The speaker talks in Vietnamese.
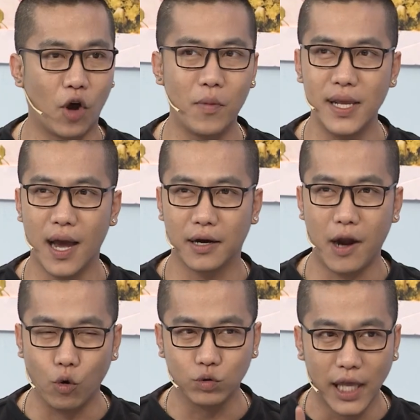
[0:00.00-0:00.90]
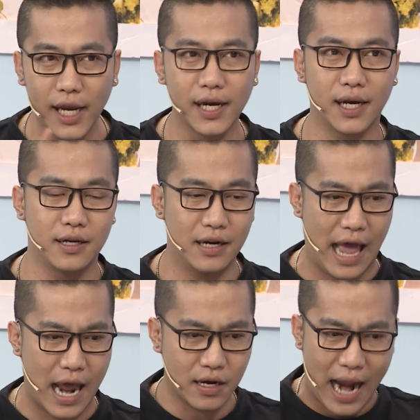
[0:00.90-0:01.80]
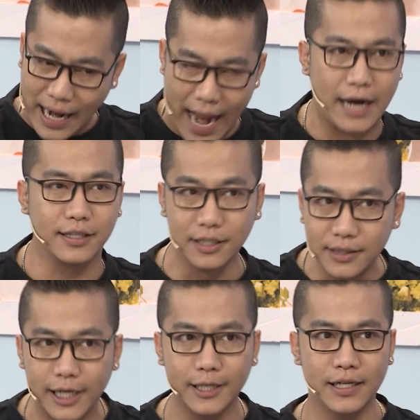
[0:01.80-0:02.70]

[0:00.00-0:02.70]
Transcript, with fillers: Thôi bây giờ đầu tiên á là anh đặt hàng trước đi.